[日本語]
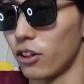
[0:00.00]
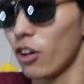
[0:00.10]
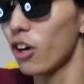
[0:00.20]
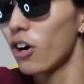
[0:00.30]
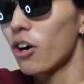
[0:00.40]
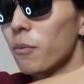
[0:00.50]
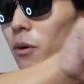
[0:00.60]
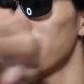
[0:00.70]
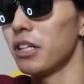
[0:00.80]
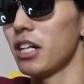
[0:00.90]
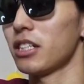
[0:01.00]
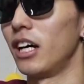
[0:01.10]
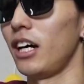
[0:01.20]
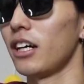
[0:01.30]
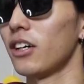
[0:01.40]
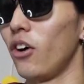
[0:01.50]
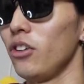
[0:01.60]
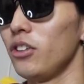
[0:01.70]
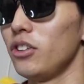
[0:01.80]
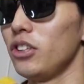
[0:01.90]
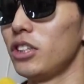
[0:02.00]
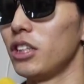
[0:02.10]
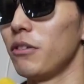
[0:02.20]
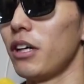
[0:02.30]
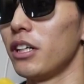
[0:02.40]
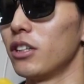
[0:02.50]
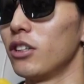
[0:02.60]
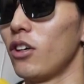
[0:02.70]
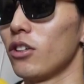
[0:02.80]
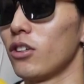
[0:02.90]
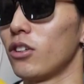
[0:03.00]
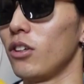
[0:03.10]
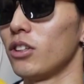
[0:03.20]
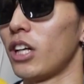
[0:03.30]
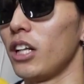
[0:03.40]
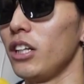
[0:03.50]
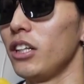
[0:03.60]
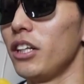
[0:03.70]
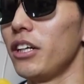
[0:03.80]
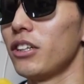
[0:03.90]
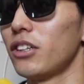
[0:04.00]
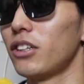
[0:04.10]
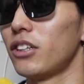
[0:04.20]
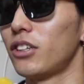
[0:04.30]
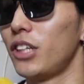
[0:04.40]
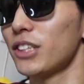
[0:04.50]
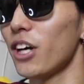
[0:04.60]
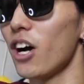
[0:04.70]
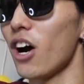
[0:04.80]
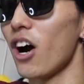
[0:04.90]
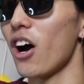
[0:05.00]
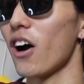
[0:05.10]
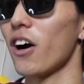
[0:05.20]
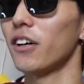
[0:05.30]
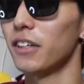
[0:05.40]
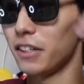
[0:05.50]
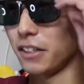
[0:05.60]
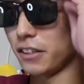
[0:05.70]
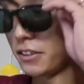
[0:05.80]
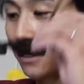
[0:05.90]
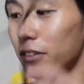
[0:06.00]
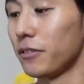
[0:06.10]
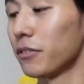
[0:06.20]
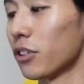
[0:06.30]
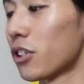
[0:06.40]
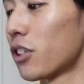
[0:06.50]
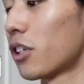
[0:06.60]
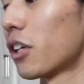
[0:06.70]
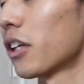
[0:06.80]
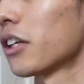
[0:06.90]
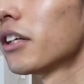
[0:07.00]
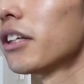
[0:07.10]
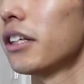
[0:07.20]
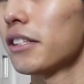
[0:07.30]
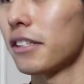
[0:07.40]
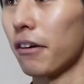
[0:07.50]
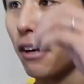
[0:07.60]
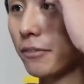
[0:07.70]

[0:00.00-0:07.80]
うも皆さん、こんにちは、リクゴットチャンネルでしたよし、気すんだわ。